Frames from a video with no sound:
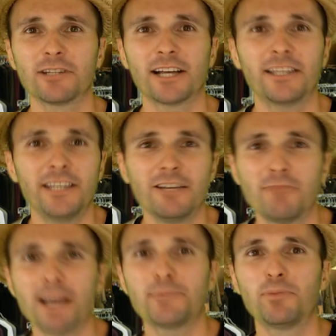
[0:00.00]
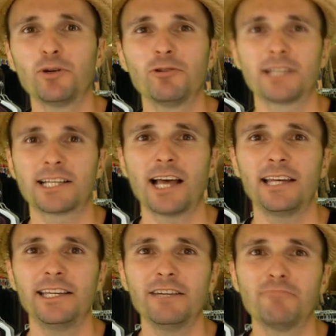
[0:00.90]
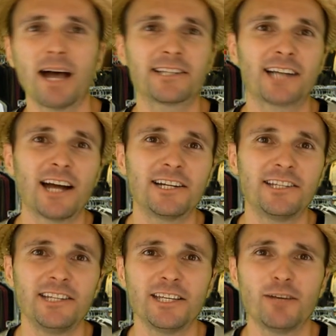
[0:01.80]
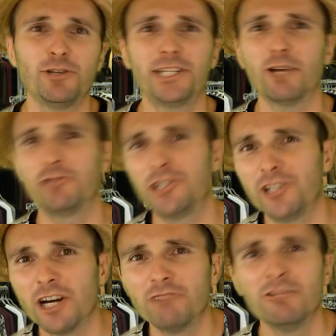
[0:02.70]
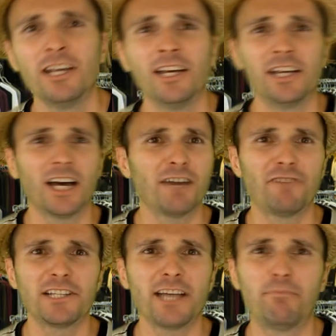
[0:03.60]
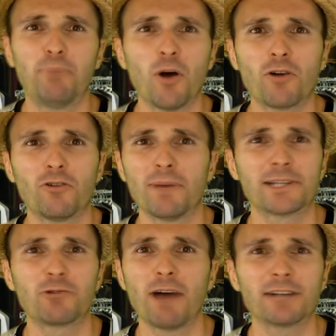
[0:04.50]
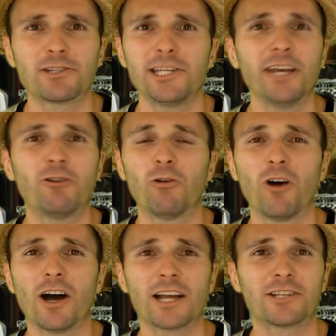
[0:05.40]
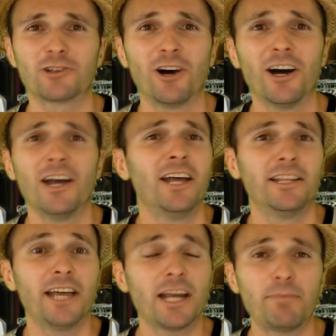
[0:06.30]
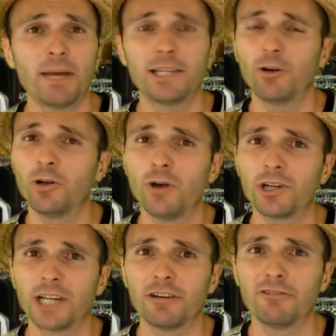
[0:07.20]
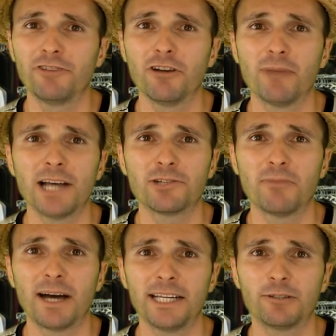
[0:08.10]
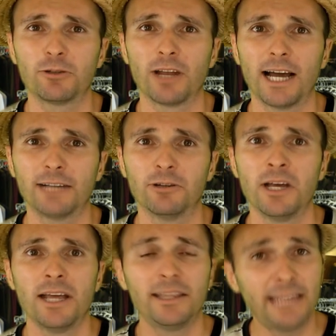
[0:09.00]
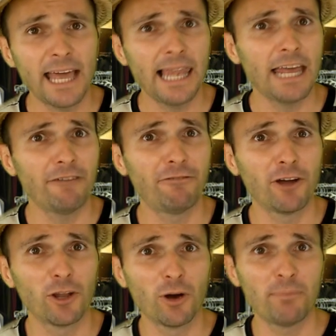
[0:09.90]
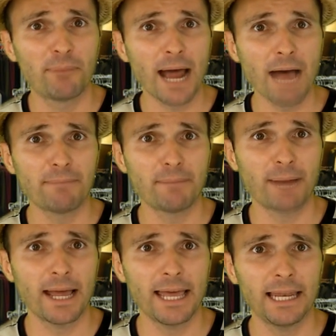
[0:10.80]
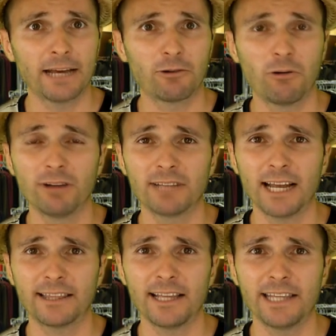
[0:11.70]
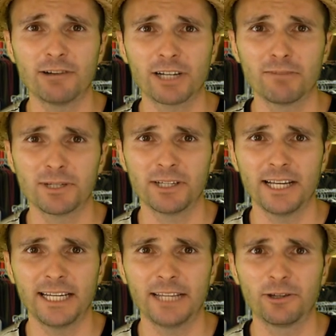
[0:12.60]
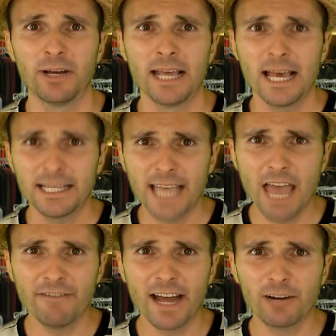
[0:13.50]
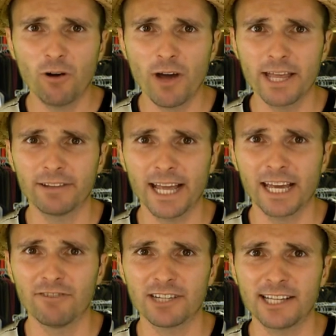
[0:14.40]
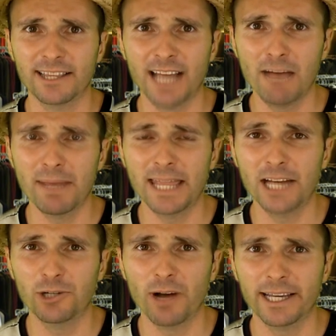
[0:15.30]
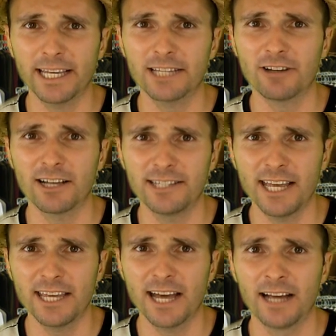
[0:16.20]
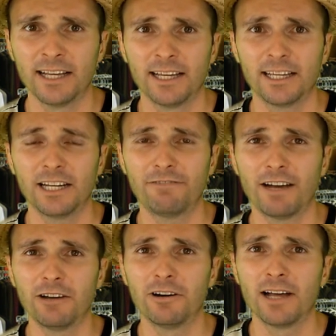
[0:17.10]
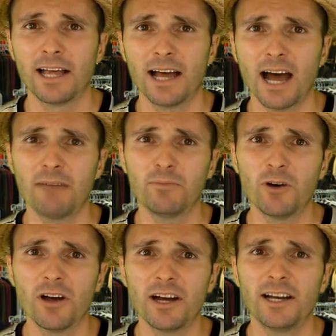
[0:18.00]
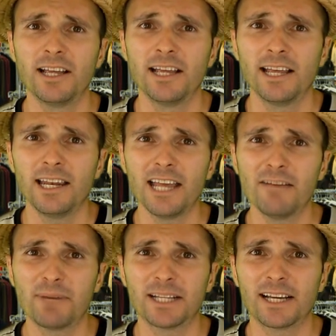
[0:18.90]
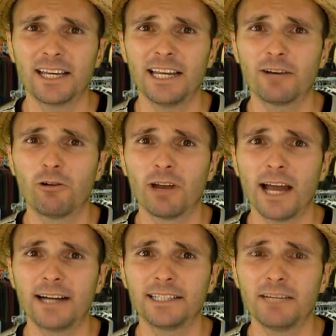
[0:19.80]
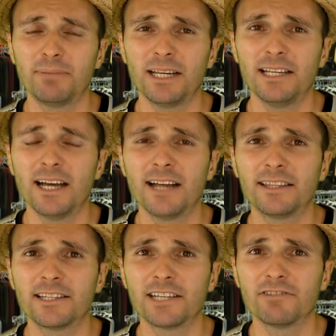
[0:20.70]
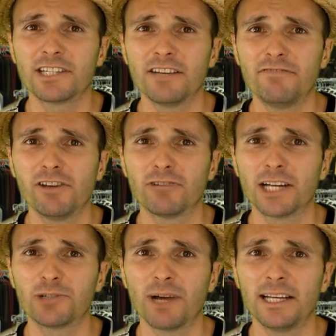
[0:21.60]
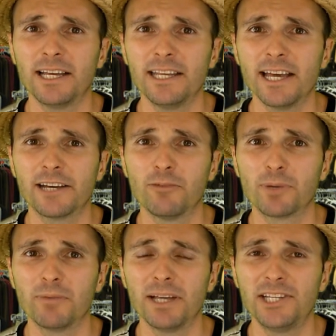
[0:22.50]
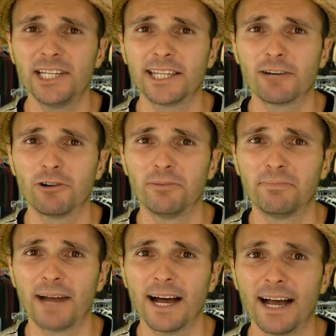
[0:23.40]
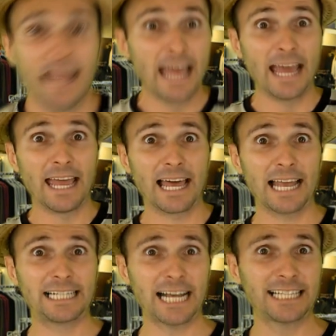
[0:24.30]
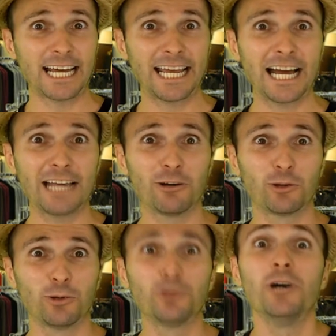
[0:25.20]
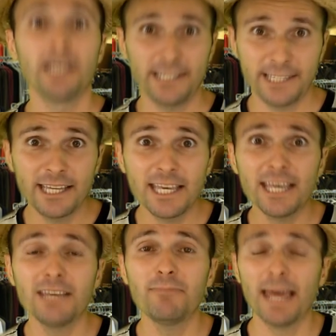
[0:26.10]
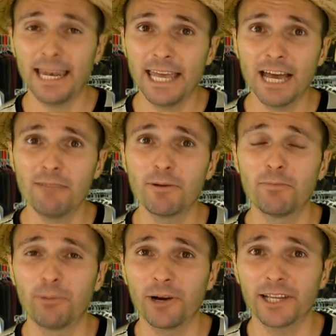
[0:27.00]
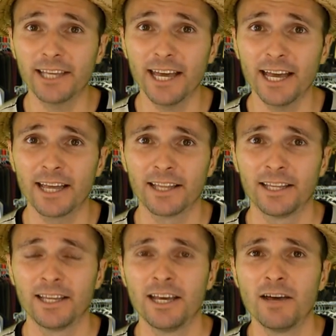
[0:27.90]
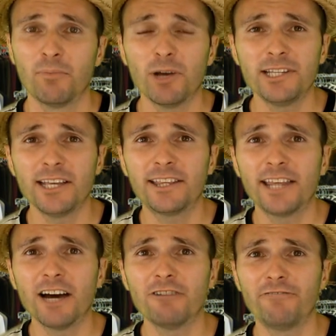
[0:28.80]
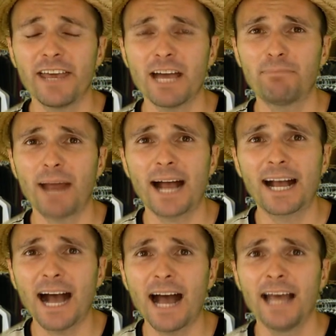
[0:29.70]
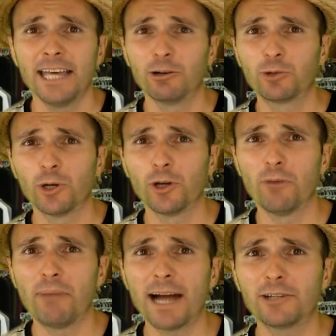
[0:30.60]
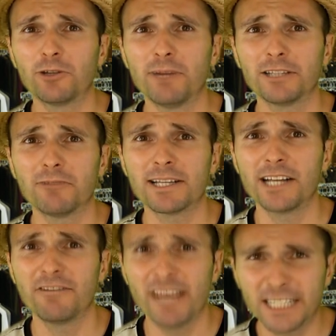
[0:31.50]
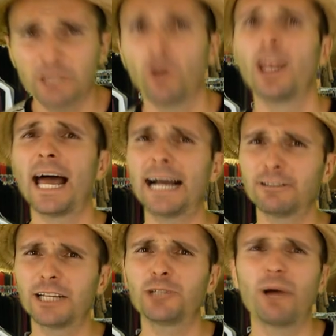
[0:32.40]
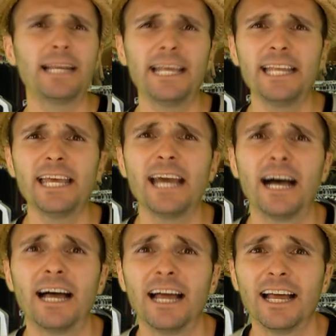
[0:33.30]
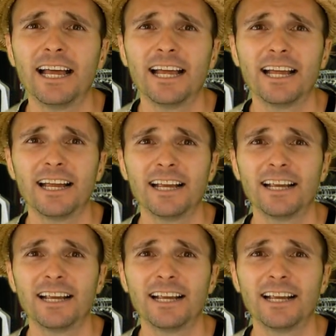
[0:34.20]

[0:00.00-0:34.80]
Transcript: aqui, umas blusas ali, umas carcinhas em seu chão. Ah, fazia pouco, umas 4, 5 horas só. De repente olhou, já não viu mais o marido do lado. Telefonou braba pra ele. Quando ele atendeu, já começou de grito. Sem vergonha, onde é que você tá? Me deixou aqui sozinha. Ele falou, amor, Lembra daquele colar de brilhantes que você viu na joalheria que eu prometi de te comprar? Ela já se arreganhou tudo. Sim, me lembro por quê? Pois então, venha pra cá, eu tô no bar tomando uma cerveja do lado da joalheria.